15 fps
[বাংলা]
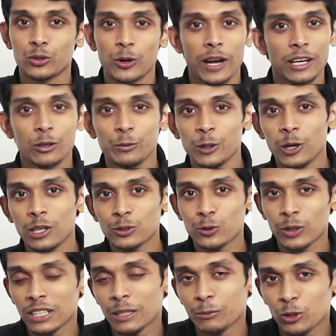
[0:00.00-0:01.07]
তো হ্যালো ভিওয়ার্স
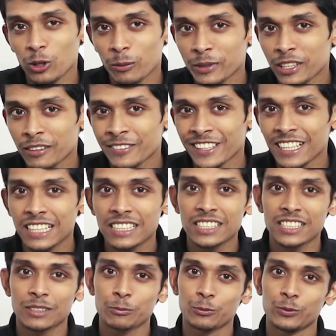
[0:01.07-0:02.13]
ওয়েলকাম টু কম্পিউটার ভিলেজ
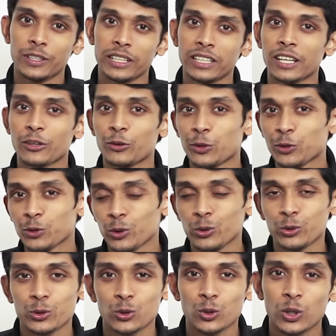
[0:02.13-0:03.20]
দেরি না করে
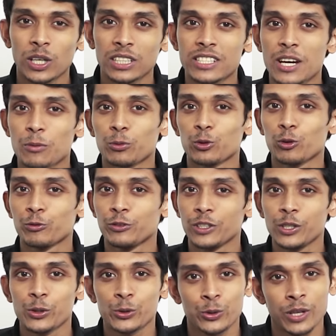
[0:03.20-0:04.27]
চলুন শুরু করা যাক পুরো
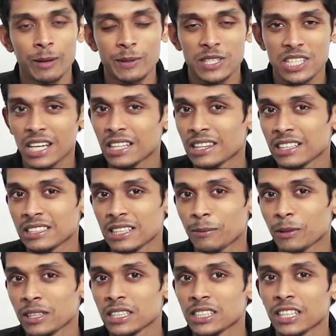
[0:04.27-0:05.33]
ভিডিও জুড়ে আমি জিয়া থাকি
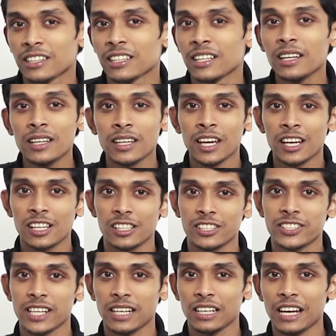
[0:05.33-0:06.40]
আপনাদের সাথে
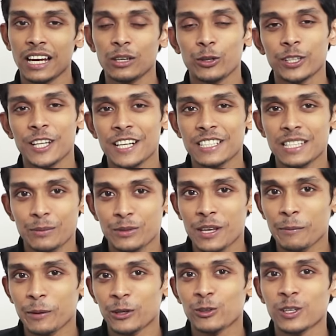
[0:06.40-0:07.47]
নিচে লাল হয়ে থাকা
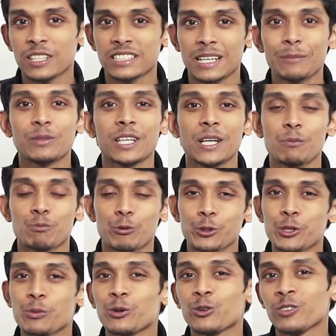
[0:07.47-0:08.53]
সাবস্ক্রাইব বাটনে চাপ দিয়ে
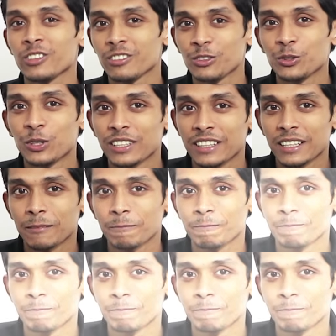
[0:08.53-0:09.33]
বসে পড়ুন রিভিউ দেখতে